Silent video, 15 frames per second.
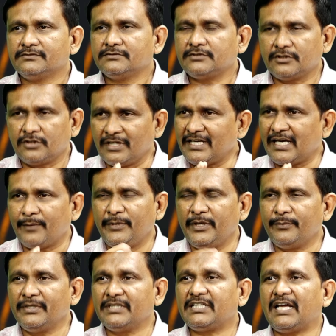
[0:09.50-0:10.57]
అందులో
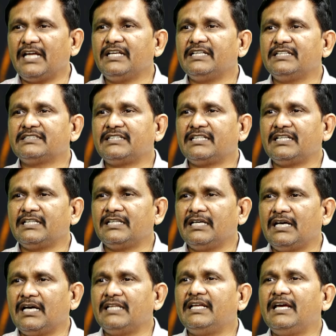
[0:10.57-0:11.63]
కేబినెట్ మంత్రి ఆయనకి ఇస్తారు కదా
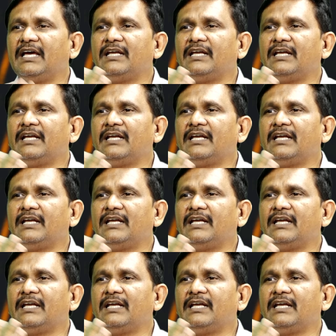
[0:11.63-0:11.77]
అదే